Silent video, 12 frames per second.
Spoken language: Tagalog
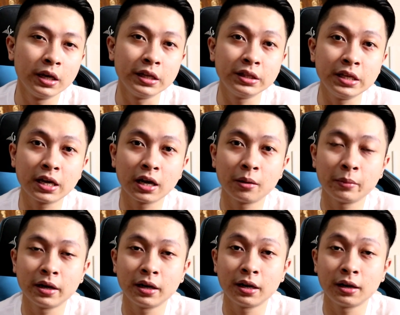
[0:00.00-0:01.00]
hindi ka
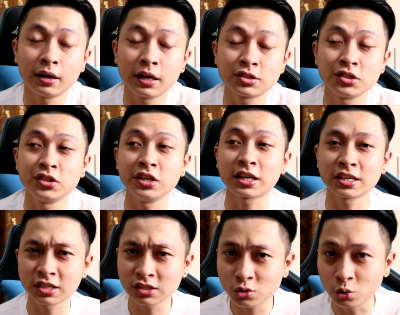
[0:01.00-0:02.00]
naman nasisira
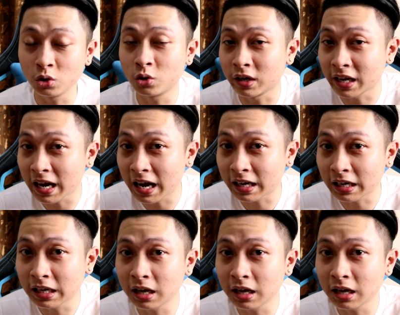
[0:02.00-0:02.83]
sa school kung nag-aaral